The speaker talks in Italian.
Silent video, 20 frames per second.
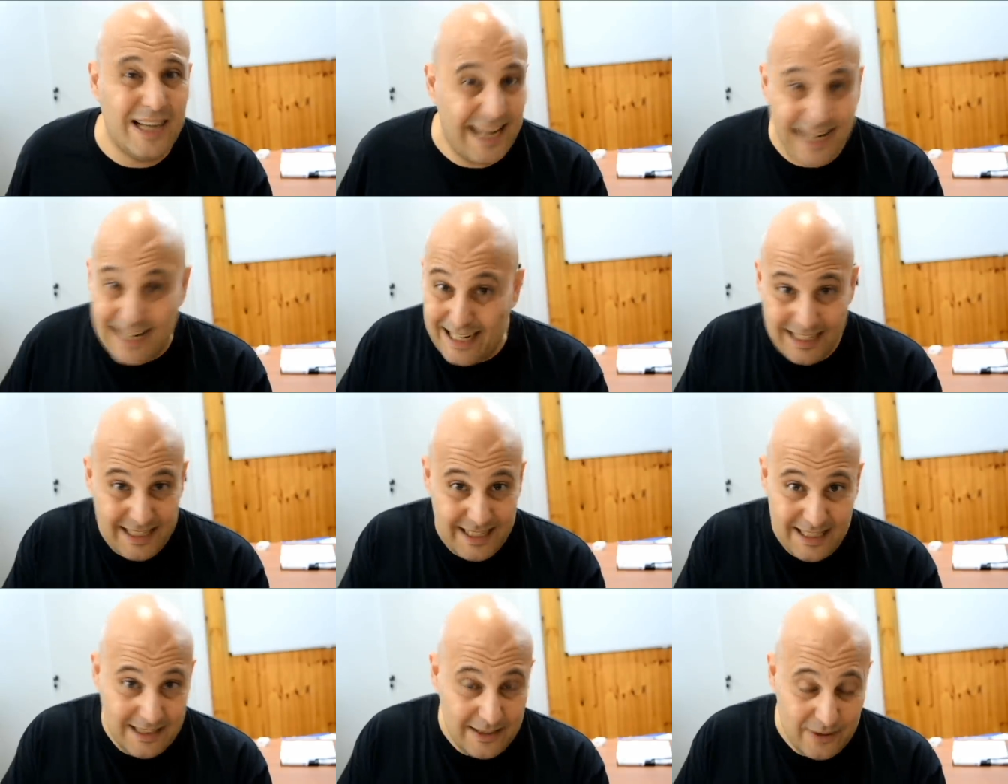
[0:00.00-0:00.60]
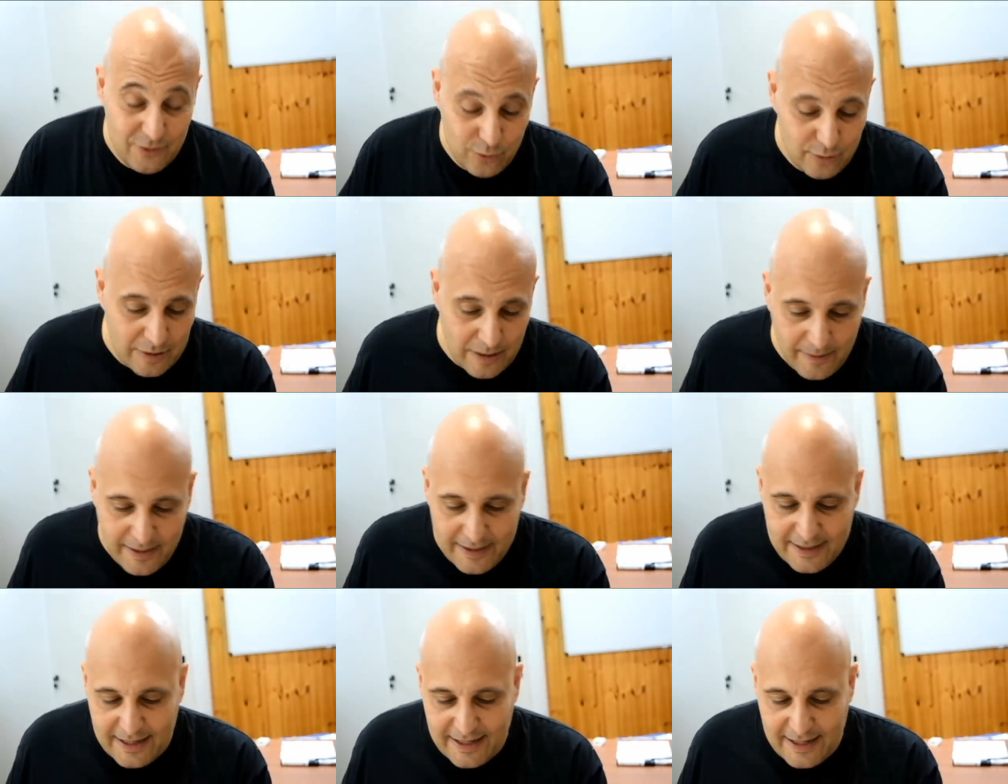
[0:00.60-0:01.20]
eh,
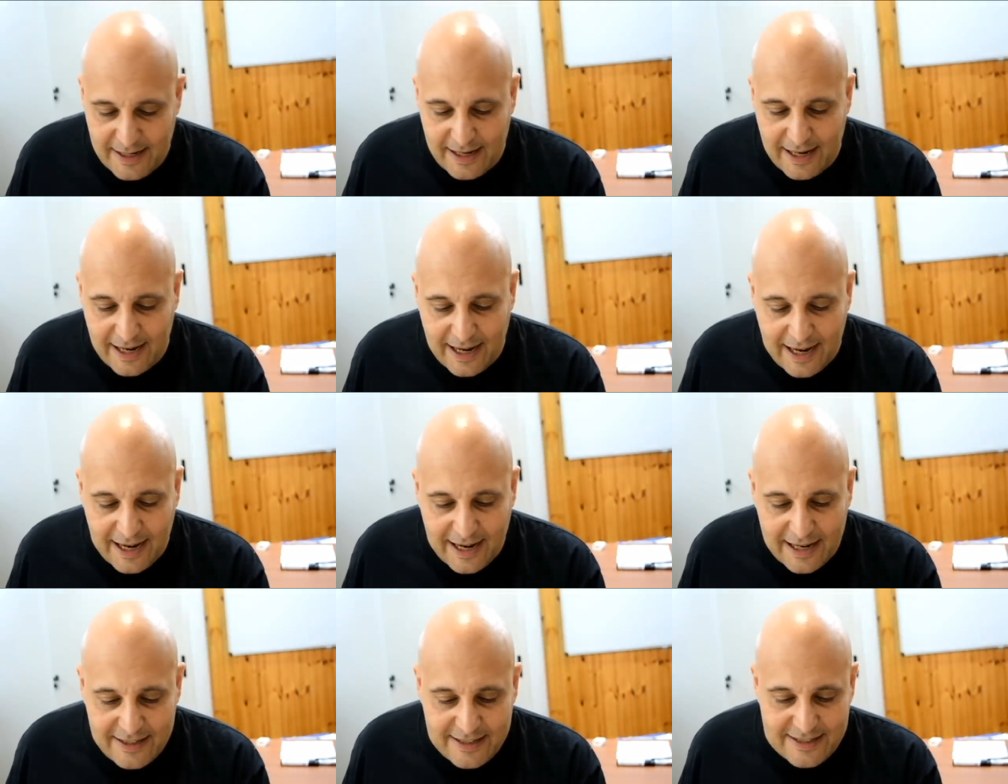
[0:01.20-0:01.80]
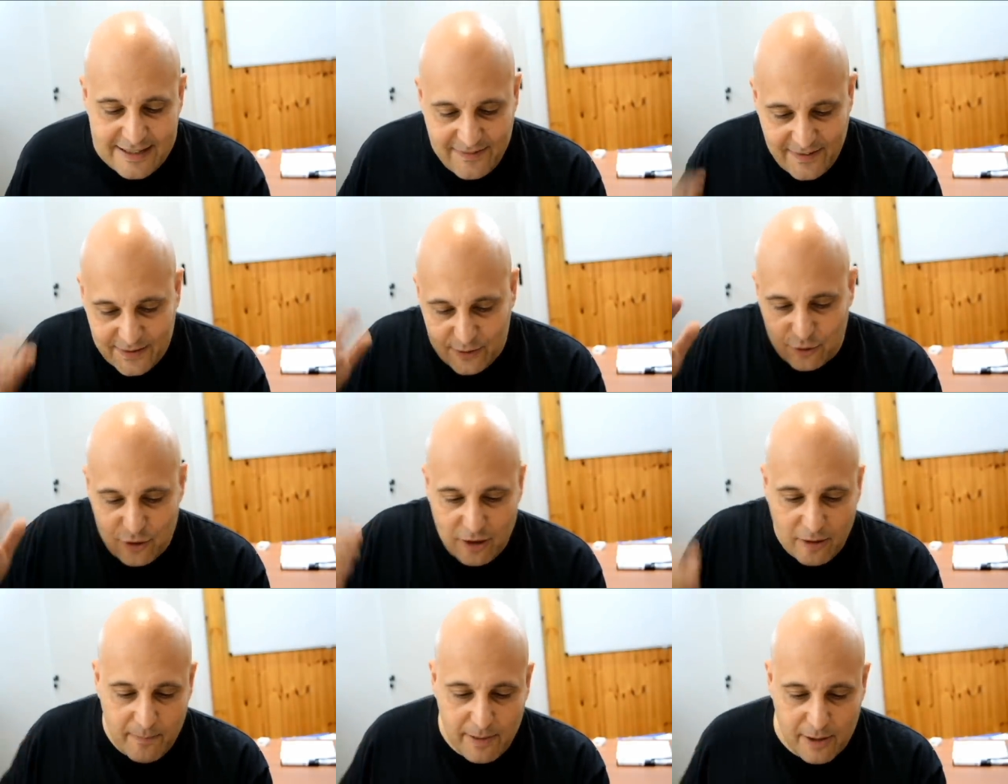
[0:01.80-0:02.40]
giustamente eh, eh, ti sei fatto
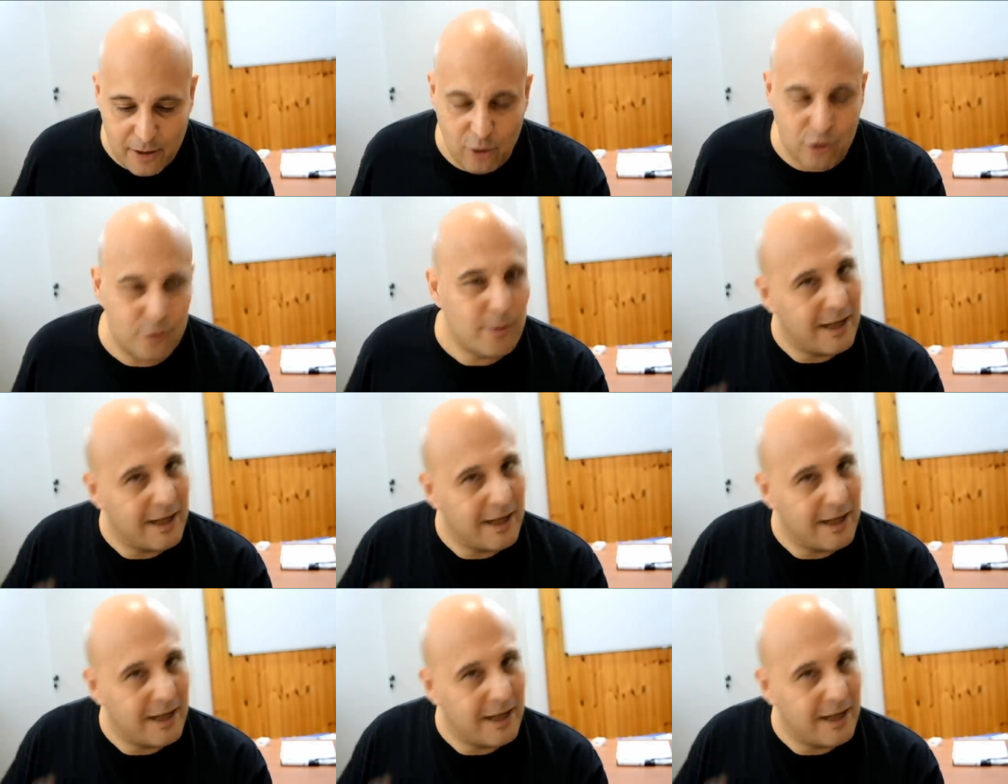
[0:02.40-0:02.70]
già un percorso.